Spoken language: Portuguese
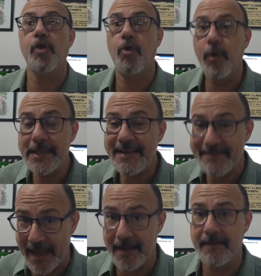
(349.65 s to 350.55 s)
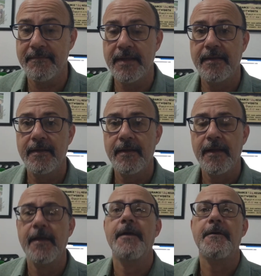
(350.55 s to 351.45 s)
Watson a corrida inteira
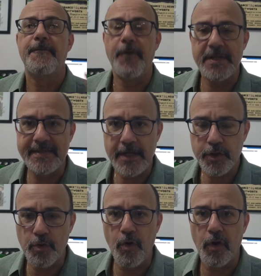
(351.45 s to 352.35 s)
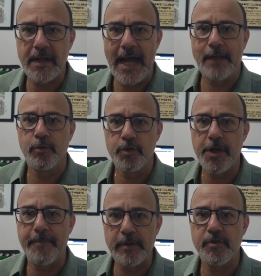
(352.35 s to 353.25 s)
foi sexto colocado
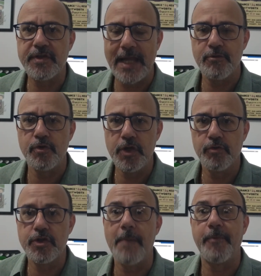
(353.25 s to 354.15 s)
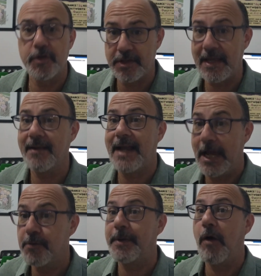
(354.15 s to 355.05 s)
no GP dos Estados Unidos depois de ter
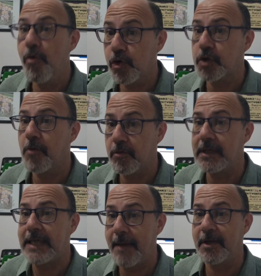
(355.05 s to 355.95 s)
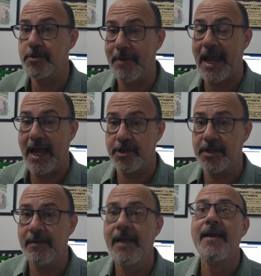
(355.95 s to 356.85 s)
caído para último em queima de
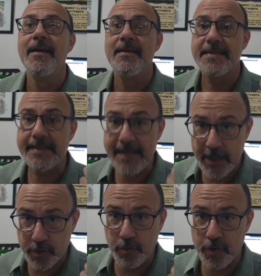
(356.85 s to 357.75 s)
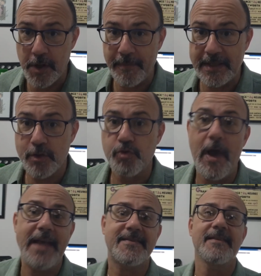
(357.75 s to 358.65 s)
embreagem, sexto no GP da
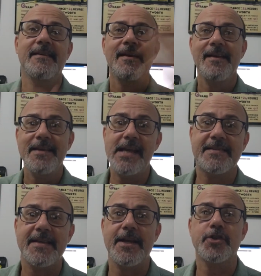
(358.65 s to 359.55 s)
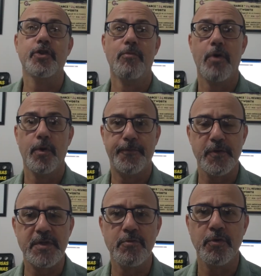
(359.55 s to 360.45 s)
Suécia e a cereja do bolo foi o